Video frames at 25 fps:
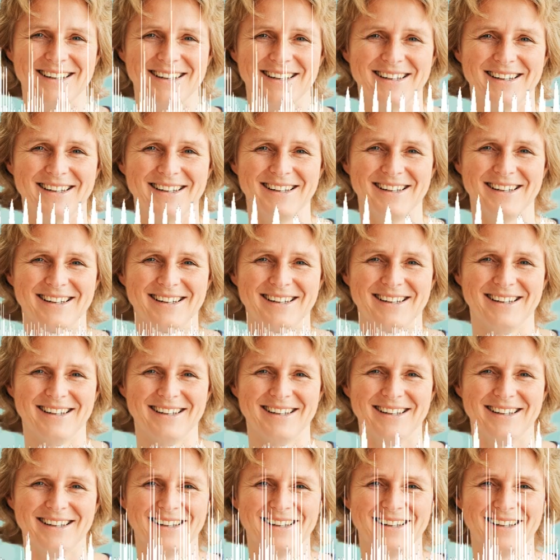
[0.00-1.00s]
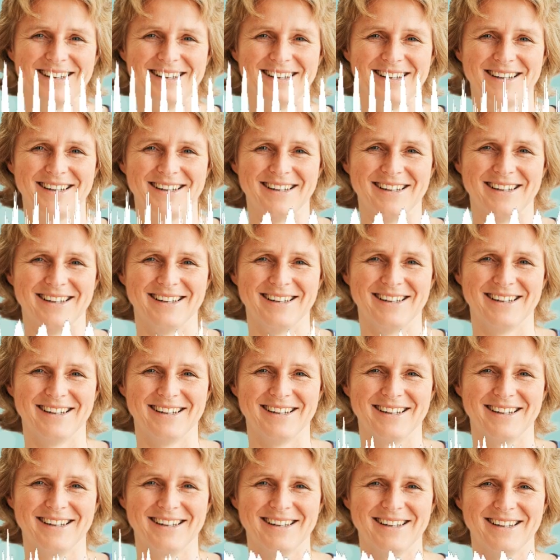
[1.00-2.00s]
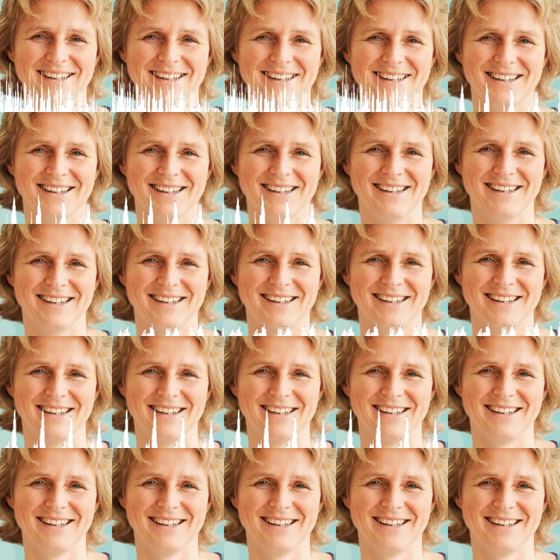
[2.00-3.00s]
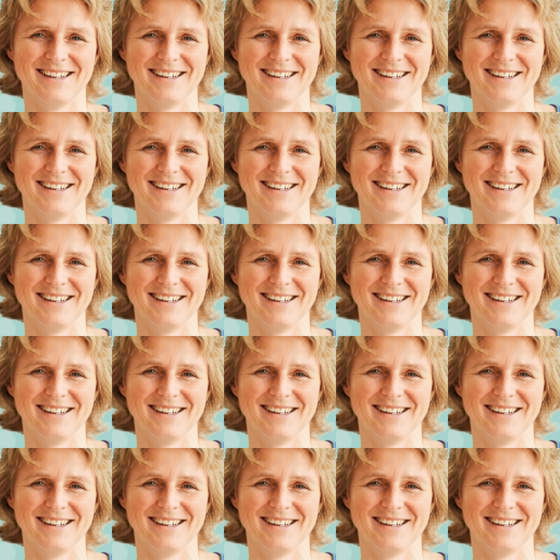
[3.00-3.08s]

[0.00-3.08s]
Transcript: Deine Geschichte, deine Lebenserfahrung zeigt dir,